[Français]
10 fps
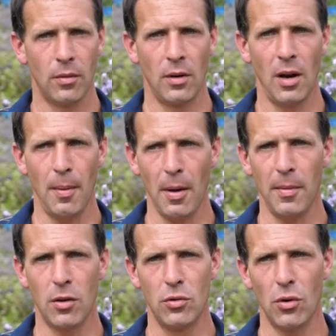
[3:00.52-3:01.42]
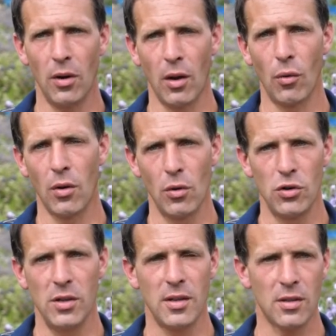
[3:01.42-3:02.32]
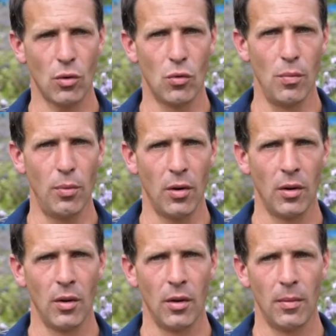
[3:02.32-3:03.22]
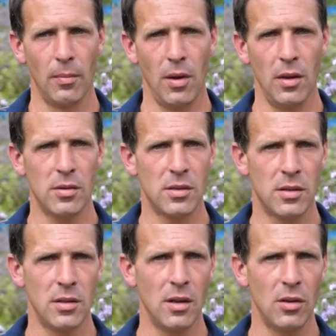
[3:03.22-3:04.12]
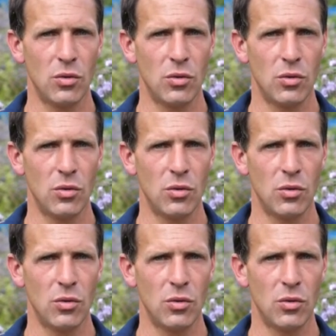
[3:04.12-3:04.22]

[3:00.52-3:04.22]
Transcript: la permaculture, l'agroécologie, ça se recouple, mais c'est